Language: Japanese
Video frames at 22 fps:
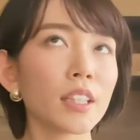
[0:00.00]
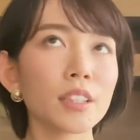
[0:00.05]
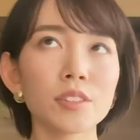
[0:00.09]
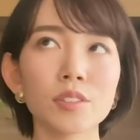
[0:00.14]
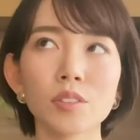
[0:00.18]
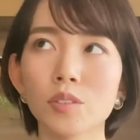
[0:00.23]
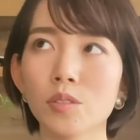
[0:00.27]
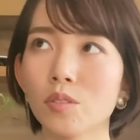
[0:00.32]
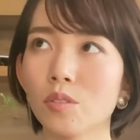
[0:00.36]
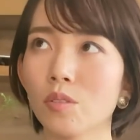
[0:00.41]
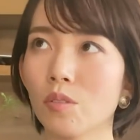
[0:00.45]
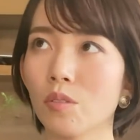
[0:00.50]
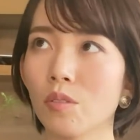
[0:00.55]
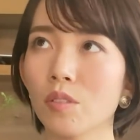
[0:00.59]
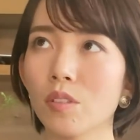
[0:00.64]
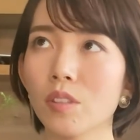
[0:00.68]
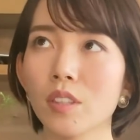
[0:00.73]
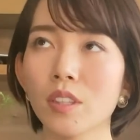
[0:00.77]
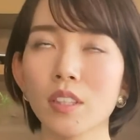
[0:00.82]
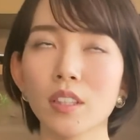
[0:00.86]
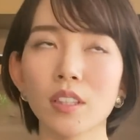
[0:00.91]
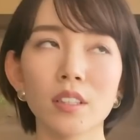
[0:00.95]
ちょっと
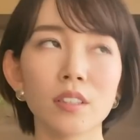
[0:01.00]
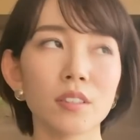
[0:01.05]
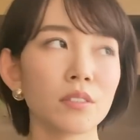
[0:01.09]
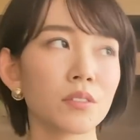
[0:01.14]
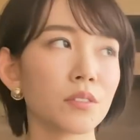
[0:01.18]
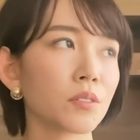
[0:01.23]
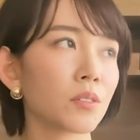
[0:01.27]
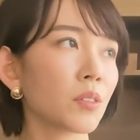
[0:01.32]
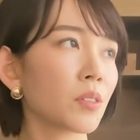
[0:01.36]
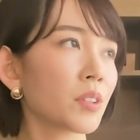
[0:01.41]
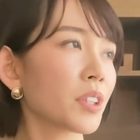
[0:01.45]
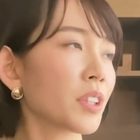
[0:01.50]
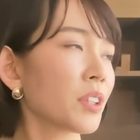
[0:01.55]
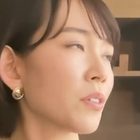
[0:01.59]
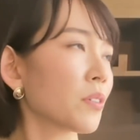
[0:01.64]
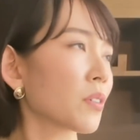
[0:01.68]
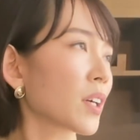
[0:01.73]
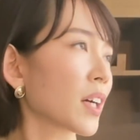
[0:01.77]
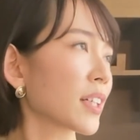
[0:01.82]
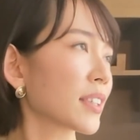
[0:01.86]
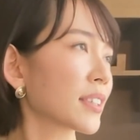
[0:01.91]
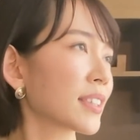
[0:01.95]
動き
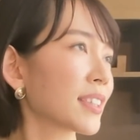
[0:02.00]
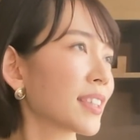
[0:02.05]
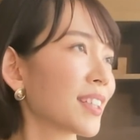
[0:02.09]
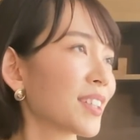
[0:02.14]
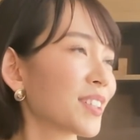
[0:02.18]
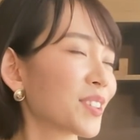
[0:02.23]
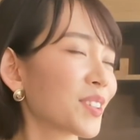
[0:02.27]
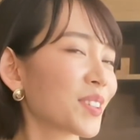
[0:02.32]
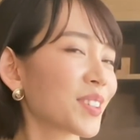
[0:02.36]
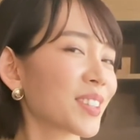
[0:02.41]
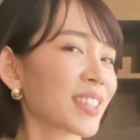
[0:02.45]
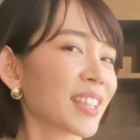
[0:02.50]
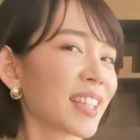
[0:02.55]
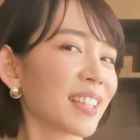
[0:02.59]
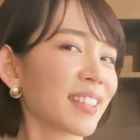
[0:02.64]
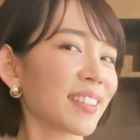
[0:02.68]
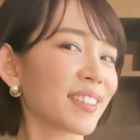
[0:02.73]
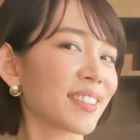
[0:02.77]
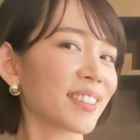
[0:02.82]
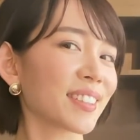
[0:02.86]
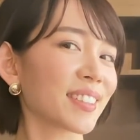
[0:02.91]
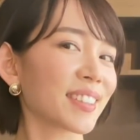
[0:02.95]
を感じるぞって
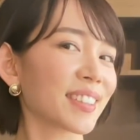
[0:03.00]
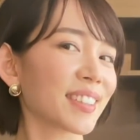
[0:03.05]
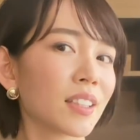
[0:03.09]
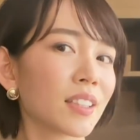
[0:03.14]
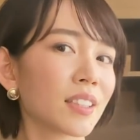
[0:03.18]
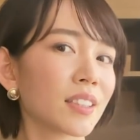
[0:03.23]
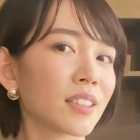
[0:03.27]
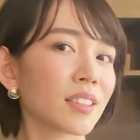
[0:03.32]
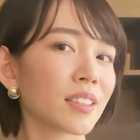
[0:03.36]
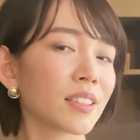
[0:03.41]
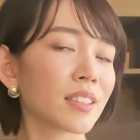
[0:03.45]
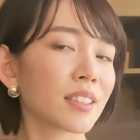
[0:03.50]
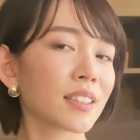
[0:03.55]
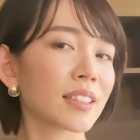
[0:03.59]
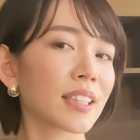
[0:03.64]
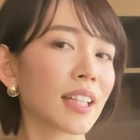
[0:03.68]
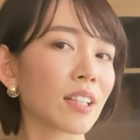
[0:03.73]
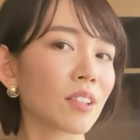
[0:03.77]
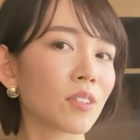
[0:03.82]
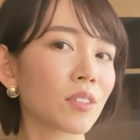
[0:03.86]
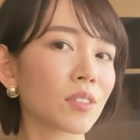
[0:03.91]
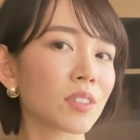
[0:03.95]
いう
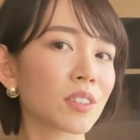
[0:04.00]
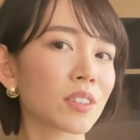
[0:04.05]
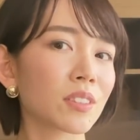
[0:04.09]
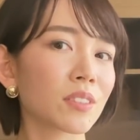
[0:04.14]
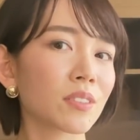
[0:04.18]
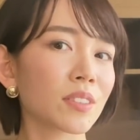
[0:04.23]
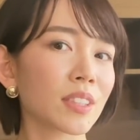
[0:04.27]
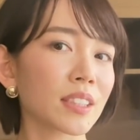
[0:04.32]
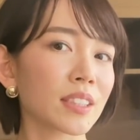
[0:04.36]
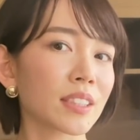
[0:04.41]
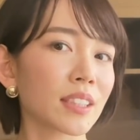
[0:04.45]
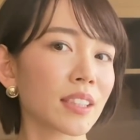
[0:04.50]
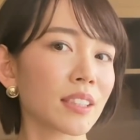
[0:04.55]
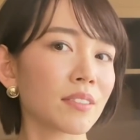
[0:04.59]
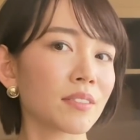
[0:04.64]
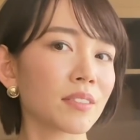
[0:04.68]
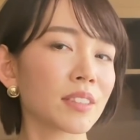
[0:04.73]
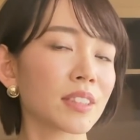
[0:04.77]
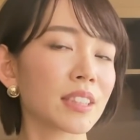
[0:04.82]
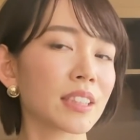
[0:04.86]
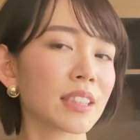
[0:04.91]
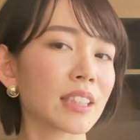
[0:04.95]
鎖骨のですね
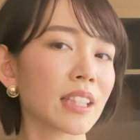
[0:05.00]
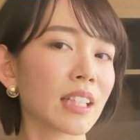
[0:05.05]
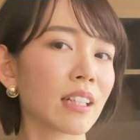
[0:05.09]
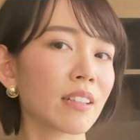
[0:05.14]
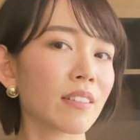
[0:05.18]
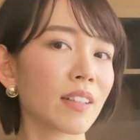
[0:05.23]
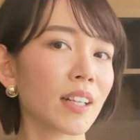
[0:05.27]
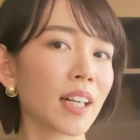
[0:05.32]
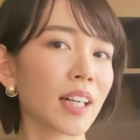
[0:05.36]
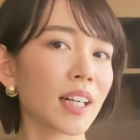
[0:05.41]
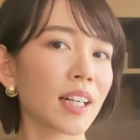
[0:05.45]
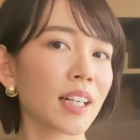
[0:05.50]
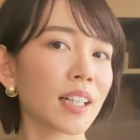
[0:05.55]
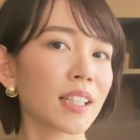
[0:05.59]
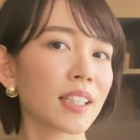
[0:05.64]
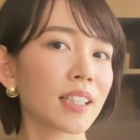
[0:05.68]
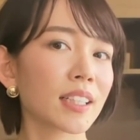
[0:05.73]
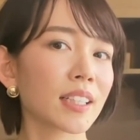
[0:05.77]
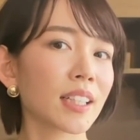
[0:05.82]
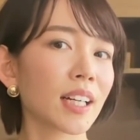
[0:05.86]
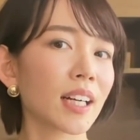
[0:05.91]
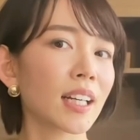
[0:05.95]
内側
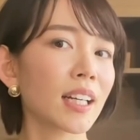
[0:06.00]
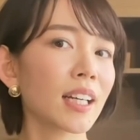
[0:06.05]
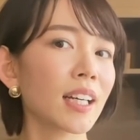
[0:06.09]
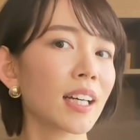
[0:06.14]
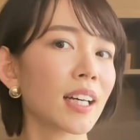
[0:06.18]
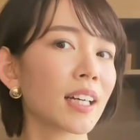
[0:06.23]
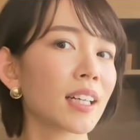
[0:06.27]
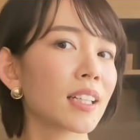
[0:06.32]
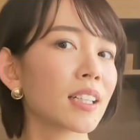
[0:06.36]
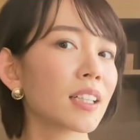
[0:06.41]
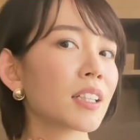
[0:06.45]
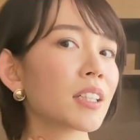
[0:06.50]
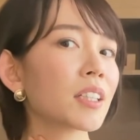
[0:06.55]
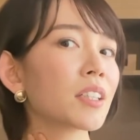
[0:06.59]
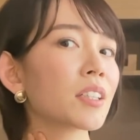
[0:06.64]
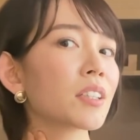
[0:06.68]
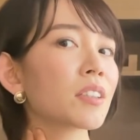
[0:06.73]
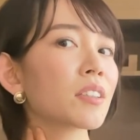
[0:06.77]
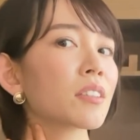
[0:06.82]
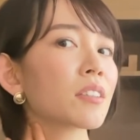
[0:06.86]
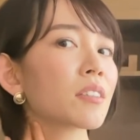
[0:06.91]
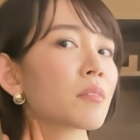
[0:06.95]
から
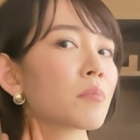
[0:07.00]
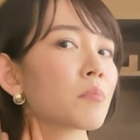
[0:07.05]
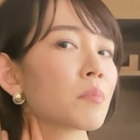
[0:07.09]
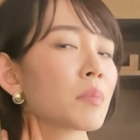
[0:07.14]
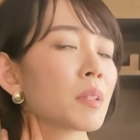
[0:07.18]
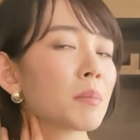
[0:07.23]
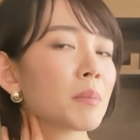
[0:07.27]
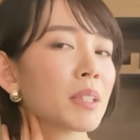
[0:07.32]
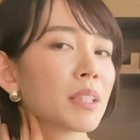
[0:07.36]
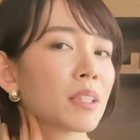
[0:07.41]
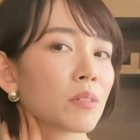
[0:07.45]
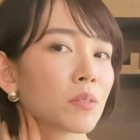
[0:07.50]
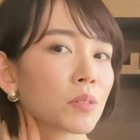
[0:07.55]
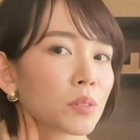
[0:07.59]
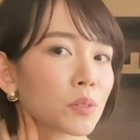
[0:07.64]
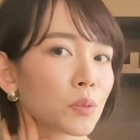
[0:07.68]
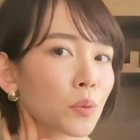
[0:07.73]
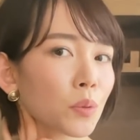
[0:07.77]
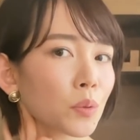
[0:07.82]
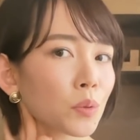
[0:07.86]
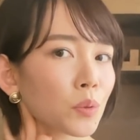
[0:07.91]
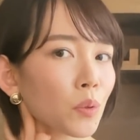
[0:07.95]
耳の
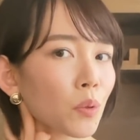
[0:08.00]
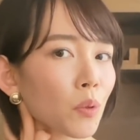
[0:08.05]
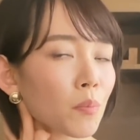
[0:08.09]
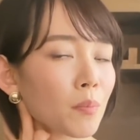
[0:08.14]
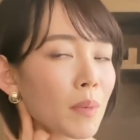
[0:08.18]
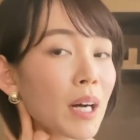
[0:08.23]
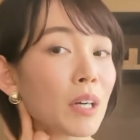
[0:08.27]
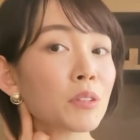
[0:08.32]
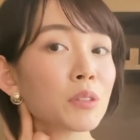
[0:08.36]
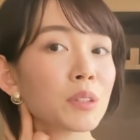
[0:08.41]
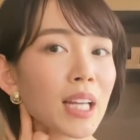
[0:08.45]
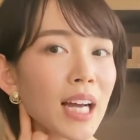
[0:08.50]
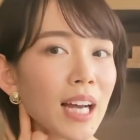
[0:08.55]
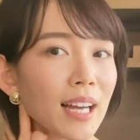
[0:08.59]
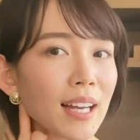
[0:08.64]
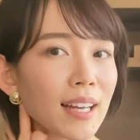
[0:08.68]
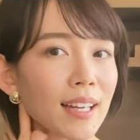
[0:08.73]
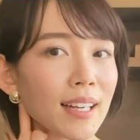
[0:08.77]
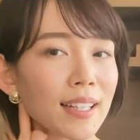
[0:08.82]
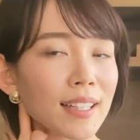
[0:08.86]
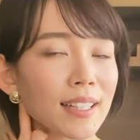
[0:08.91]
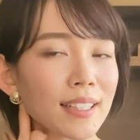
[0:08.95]
ちょうど真裏
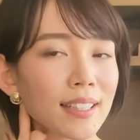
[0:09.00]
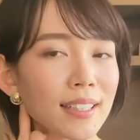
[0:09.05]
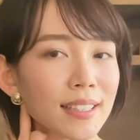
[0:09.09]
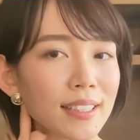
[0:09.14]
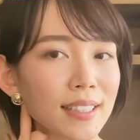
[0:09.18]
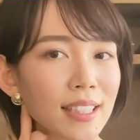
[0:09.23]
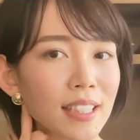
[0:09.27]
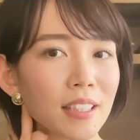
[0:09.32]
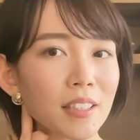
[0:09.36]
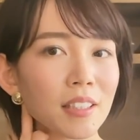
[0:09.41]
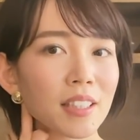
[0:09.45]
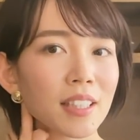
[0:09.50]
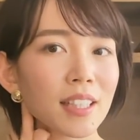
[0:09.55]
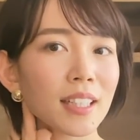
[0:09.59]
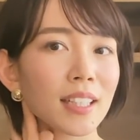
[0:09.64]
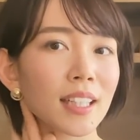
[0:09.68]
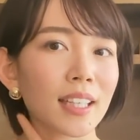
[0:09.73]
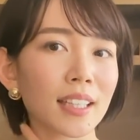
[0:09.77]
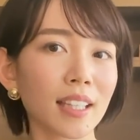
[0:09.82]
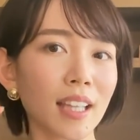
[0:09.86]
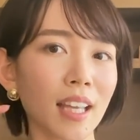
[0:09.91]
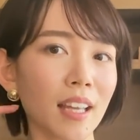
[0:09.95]
にか
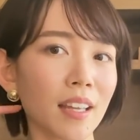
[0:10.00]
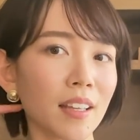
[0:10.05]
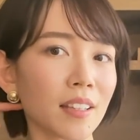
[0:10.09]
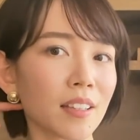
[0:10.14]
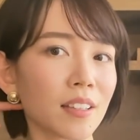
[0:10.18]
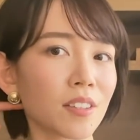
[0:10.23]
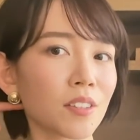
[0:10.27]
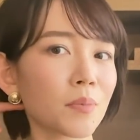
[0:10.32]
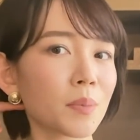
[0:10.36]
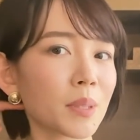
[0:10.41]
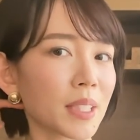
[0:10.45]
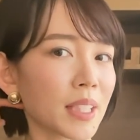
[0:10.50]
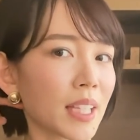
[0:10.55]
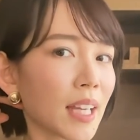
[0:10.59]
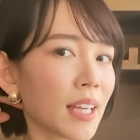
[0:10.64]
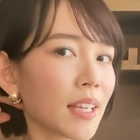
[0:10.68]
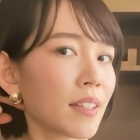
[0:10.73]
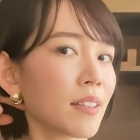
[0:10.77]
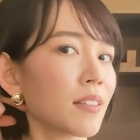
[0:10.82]
けて伸びてい